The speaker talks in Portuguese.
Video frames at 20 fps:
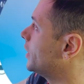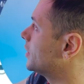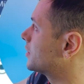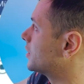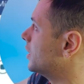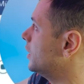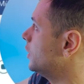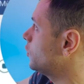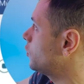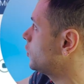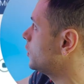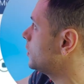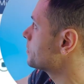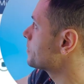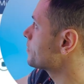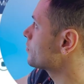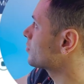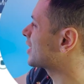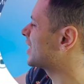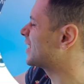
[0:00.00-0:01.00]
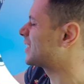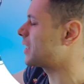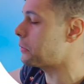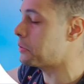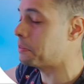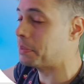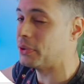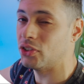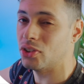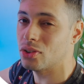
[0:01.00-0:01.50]
restante
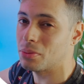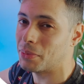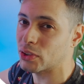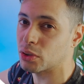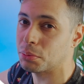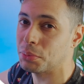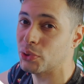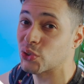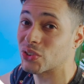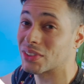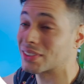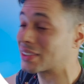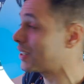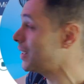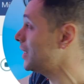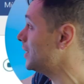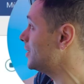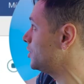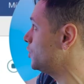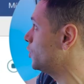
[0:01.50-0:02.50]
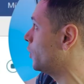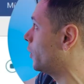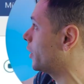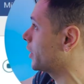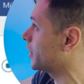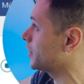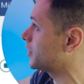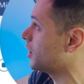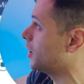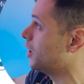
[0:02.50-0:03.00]
estava me pedindo mais ou menos 13
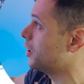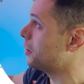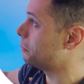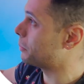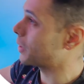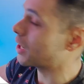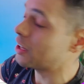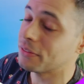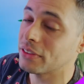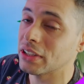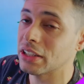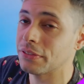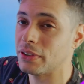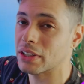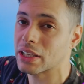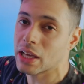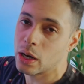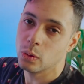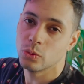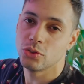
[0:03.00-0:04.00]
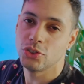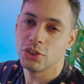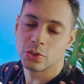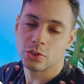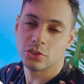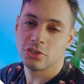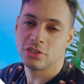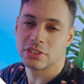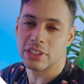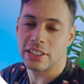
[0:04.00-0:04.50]
horas para verificar um
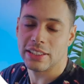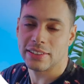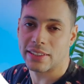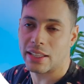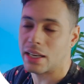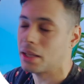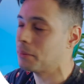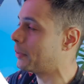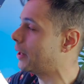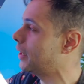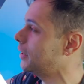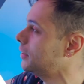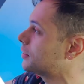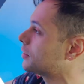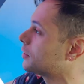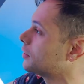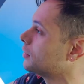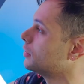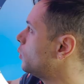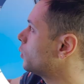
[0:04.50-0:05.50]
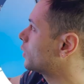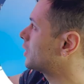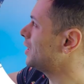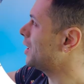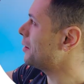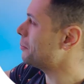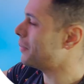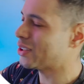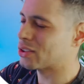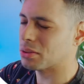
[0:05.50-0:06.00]
disco de 3 terabytes, o
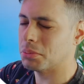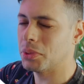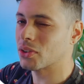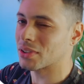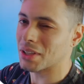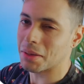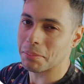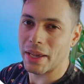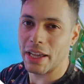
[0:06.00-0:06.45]
que é mais ou menos a